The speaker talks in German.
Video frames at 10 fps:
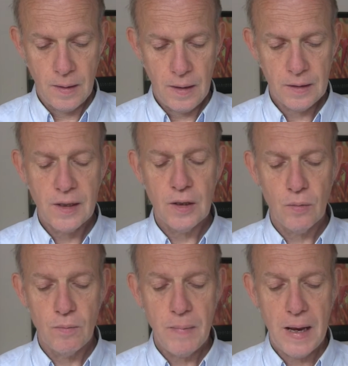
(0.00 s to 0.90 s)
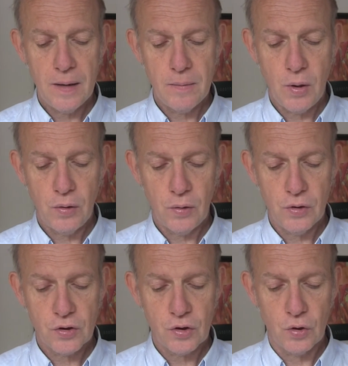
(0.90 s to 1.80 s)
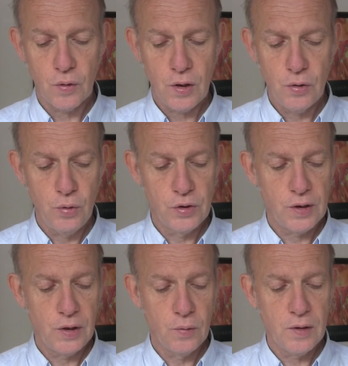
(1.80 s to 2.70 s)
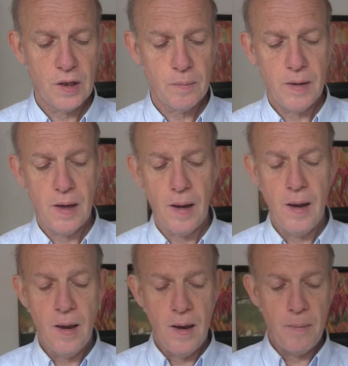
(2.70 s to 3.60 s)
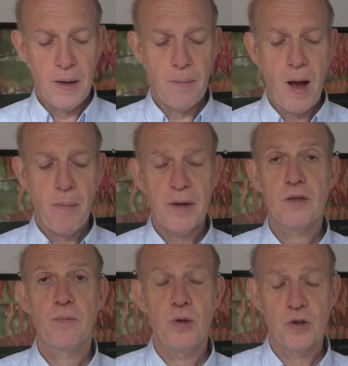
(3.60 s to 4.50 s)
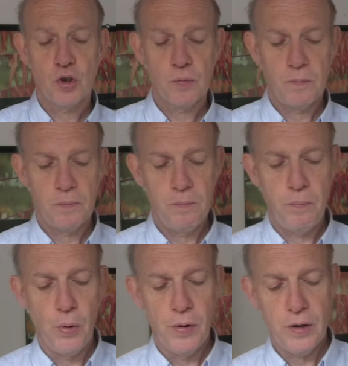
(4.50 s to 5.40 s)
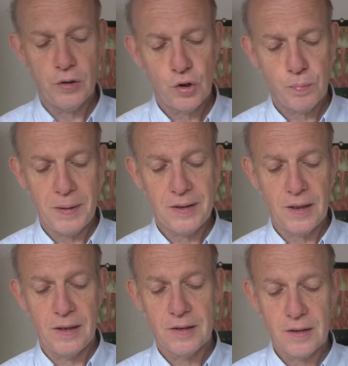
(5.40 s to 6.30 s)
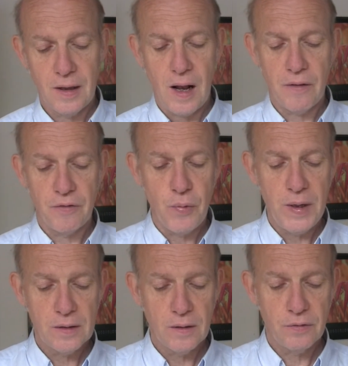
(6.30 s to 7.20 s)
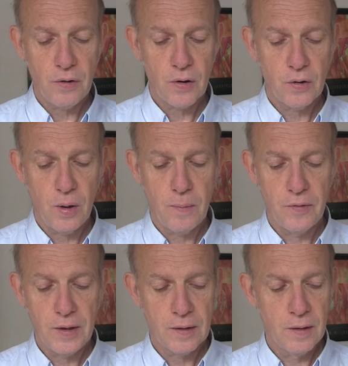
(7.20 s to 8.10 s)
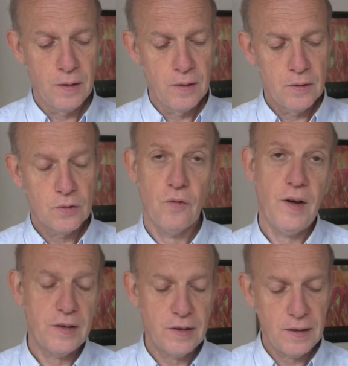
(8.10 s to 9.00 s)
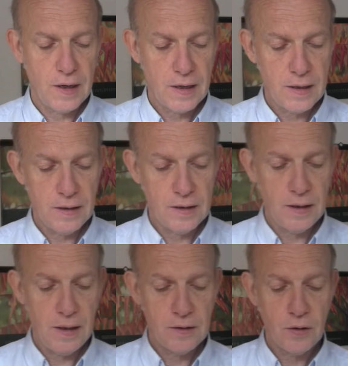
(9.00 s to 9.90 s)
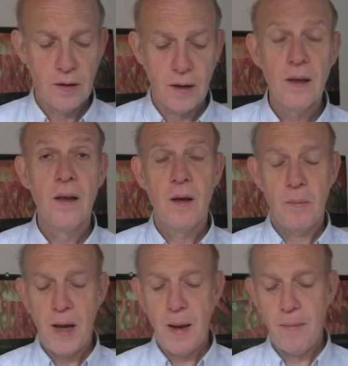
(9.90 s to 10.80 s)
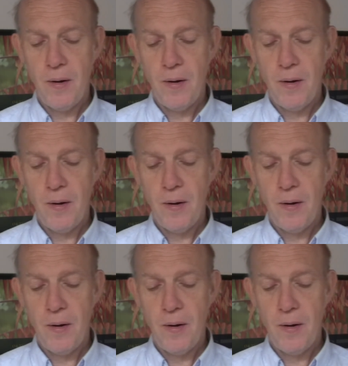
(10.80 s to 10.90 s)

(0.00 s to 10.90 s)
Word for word: Es geht um Merlin Monroes Psychoanalyse, die nun nicht mehr bei dem Arbeitsbündnis Bündnisspezialisten Ralf Greenson vorgenommen wird, so war es in der Realität, sondern bei einem